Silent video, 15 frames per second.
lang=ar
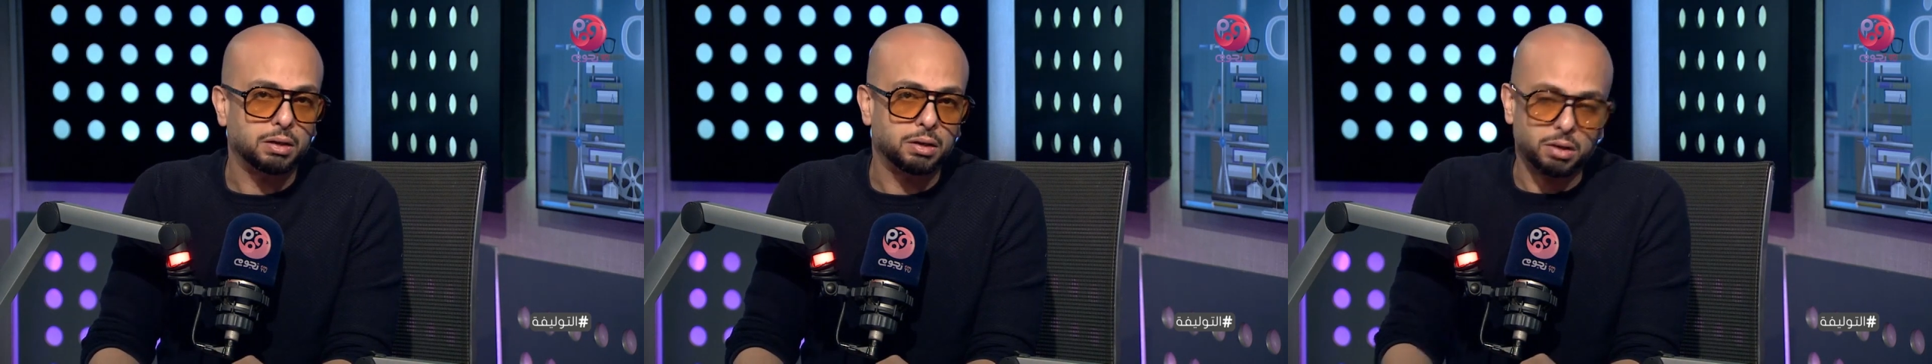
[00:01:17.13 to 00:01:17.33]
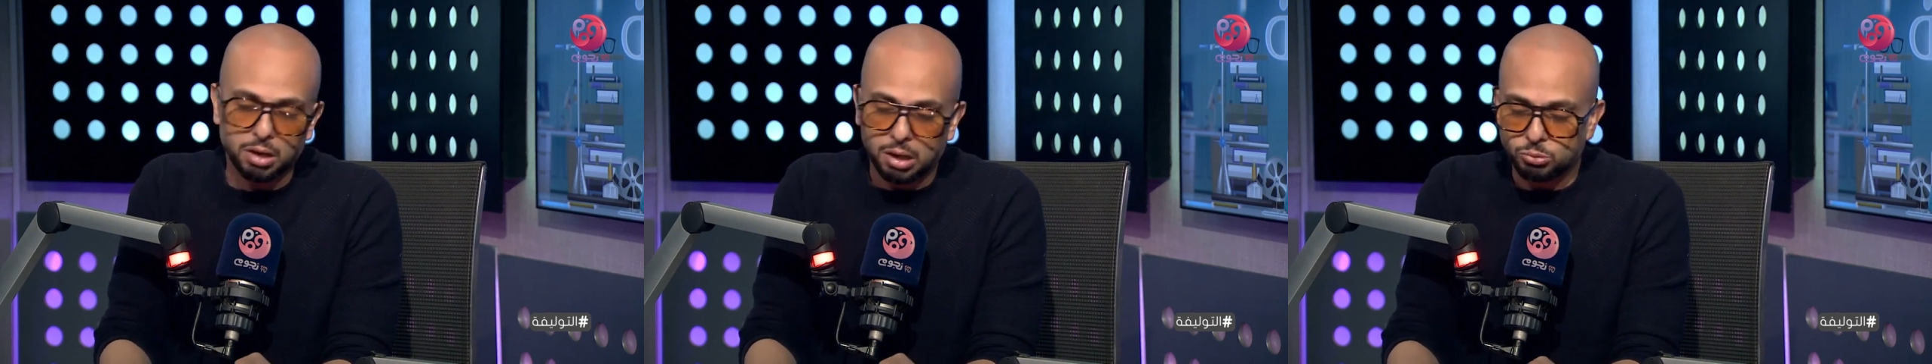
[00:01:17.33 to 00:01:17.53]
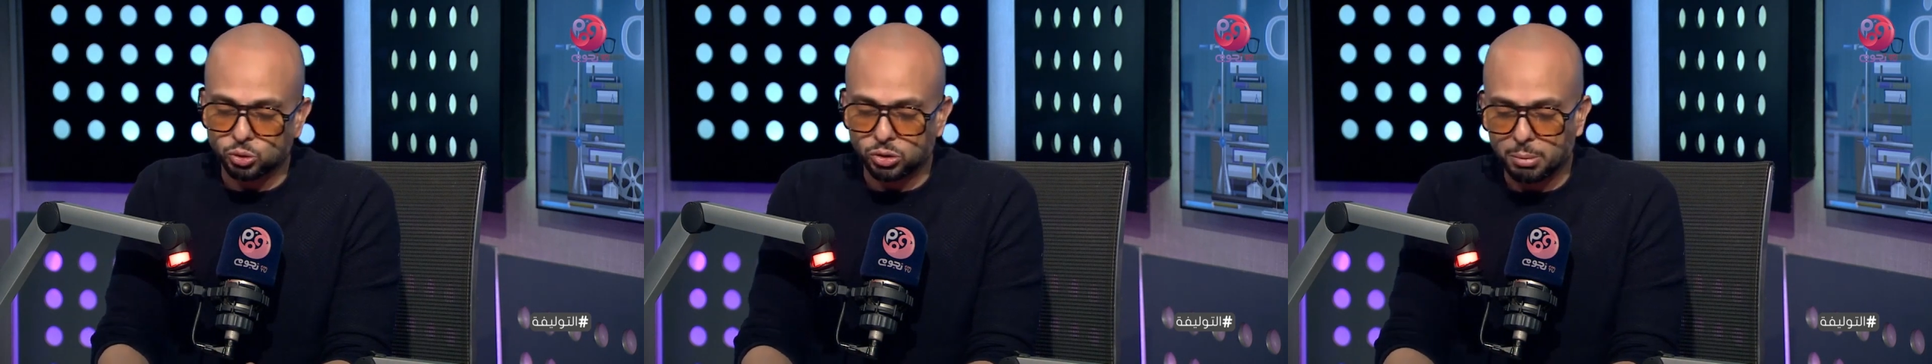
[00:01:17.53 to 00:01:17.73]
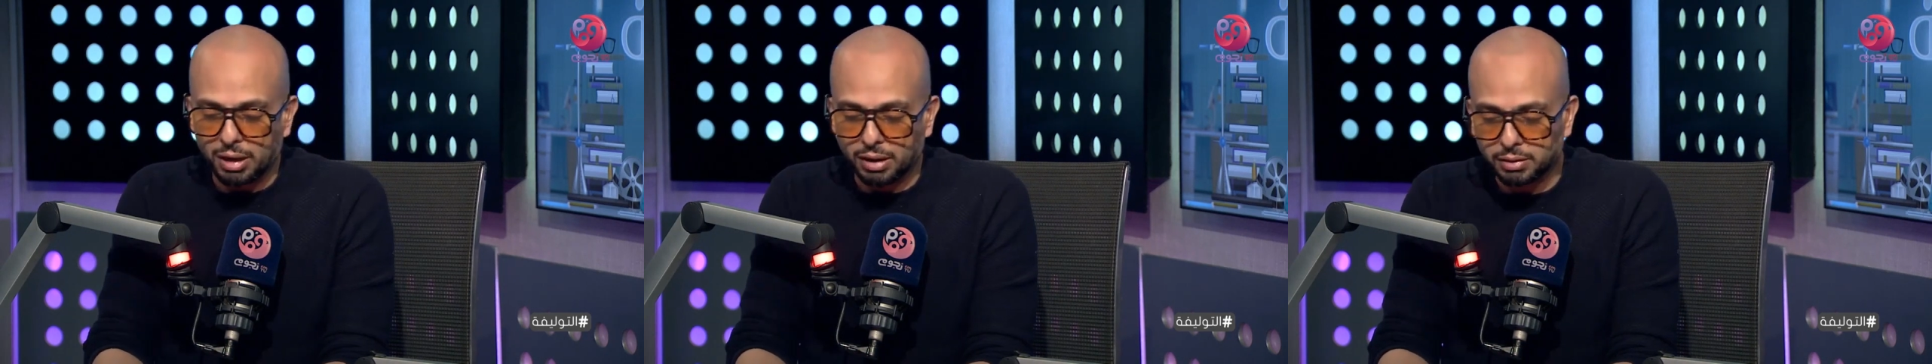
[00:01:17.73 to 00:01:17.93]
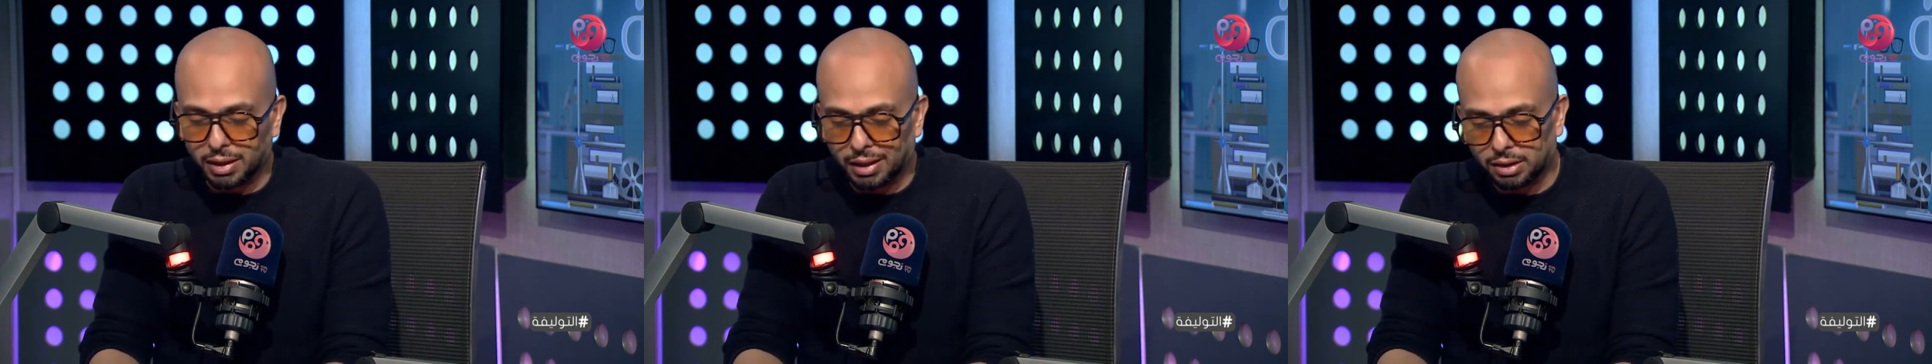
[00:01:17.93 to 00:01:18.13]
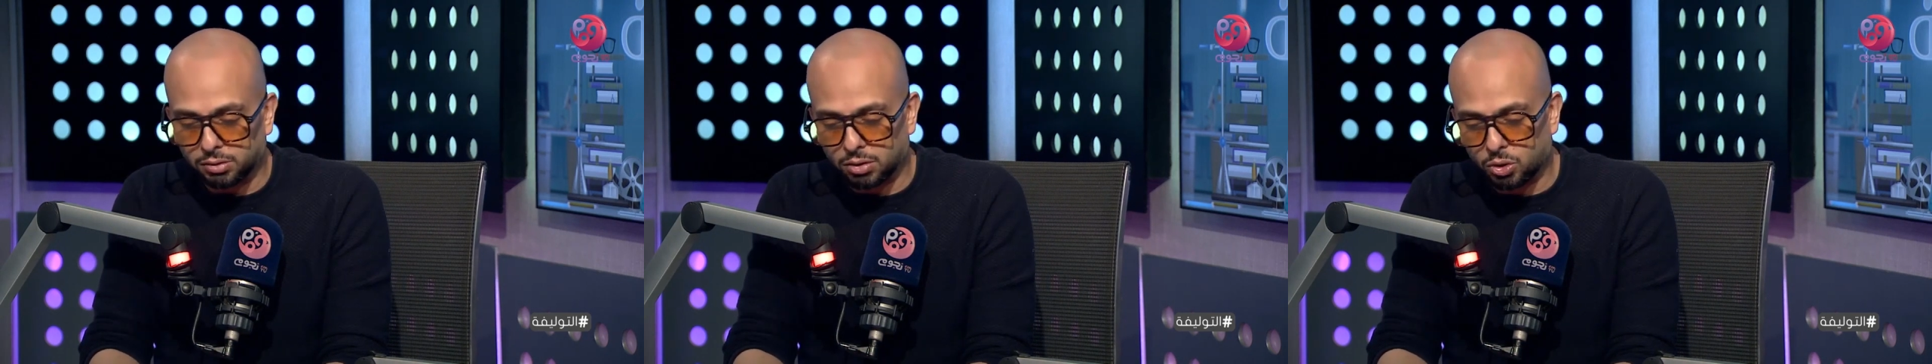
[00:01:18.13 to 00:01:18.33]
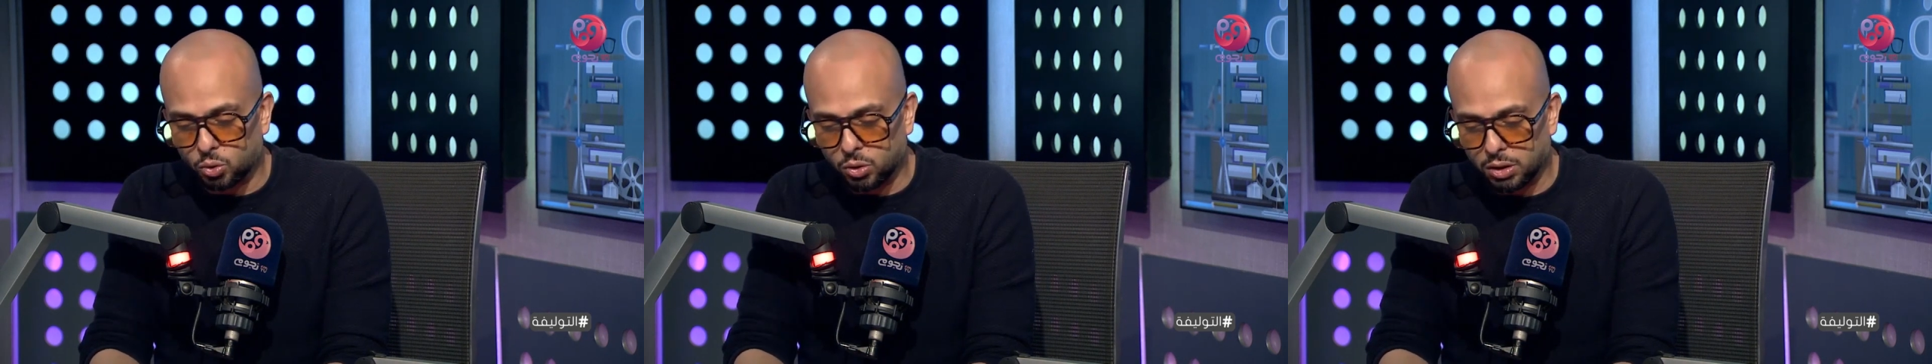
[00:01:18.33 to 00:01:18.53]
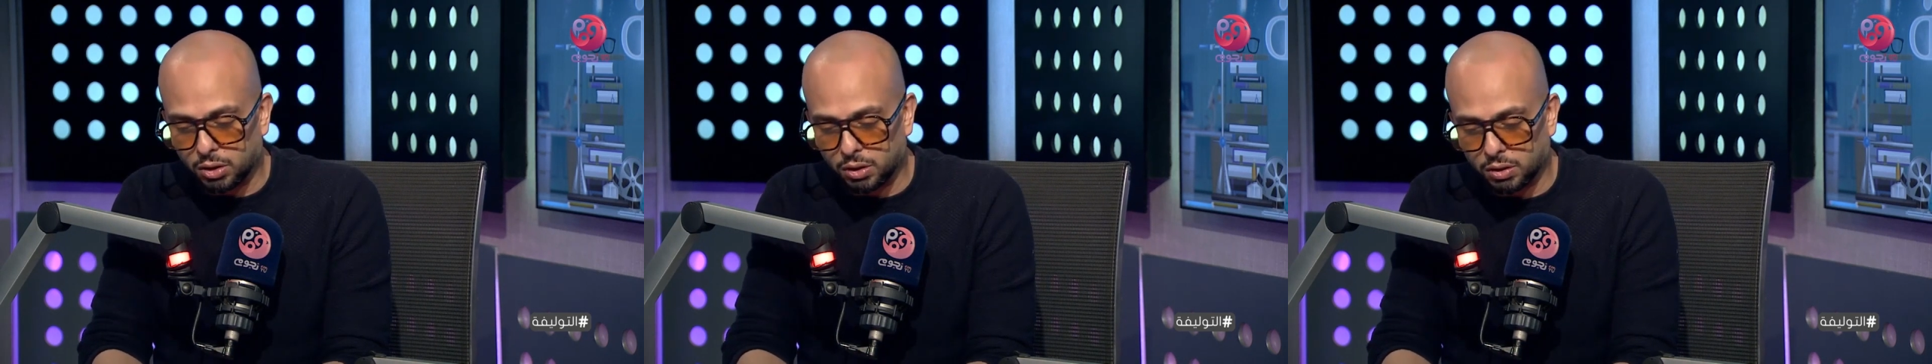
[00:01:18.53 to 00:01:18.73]
الله يرحمه طبعا ده كان
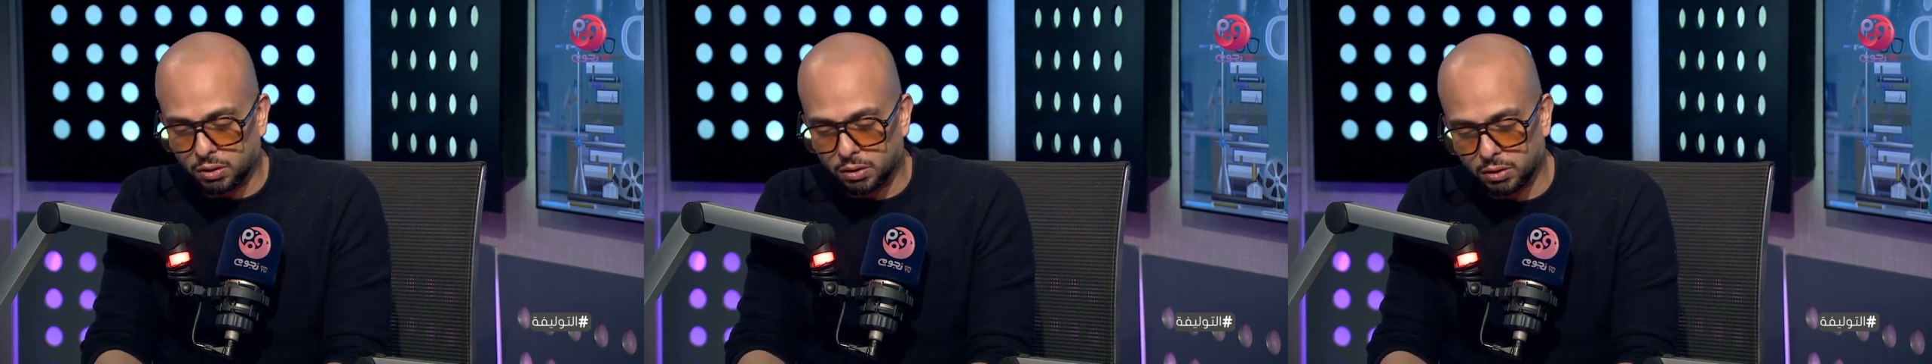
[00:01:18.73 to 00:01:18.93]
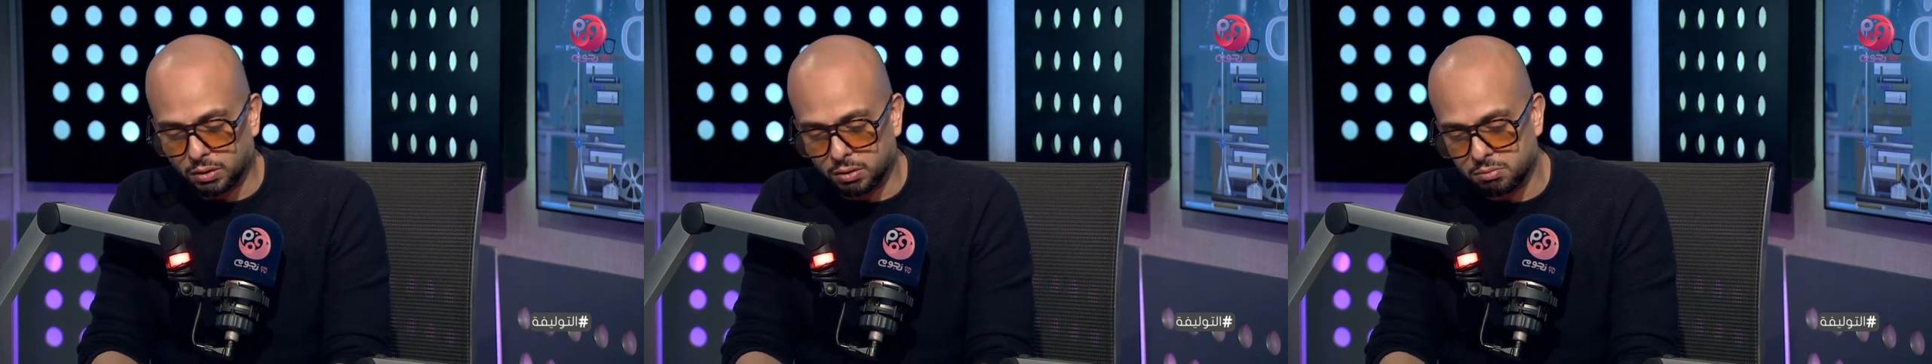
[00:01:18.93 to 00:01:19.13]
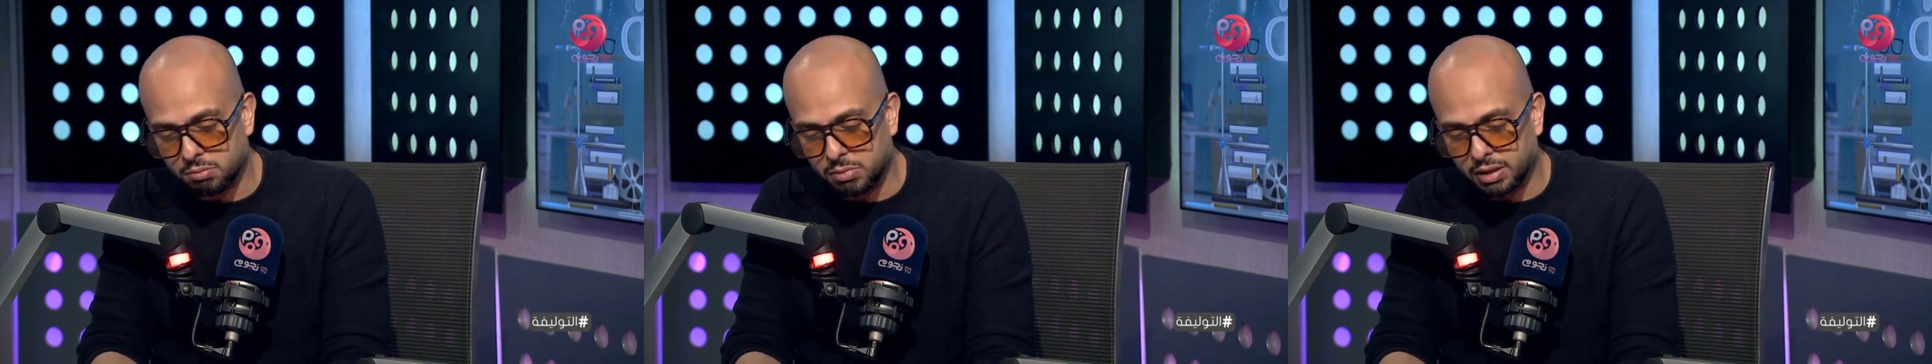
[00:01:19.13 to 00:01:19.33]
رجل آه،